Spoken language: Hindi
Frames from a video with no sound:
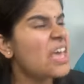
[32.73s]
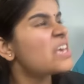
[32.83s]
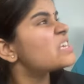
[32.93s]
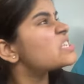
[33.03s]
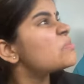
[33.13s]

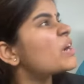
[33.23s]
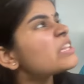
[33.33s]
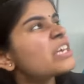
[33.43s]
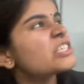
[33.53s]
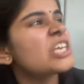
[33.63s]
ए सी
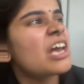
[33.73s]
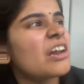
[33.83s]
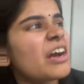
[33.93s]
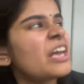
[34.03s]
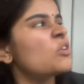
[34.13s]
बड़ा तेज
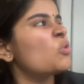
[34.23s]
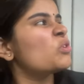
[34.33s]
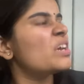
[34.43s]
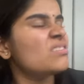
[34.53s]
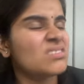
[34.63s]
चला रखा है इन
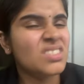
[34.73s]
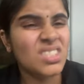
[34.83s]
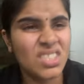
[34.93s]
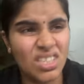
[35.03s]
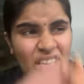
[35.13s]
लोगों ने
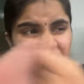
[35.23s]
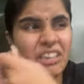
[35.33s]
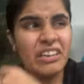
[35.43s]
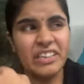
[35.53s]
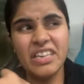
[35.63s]

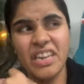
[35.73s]
ठंड लग रही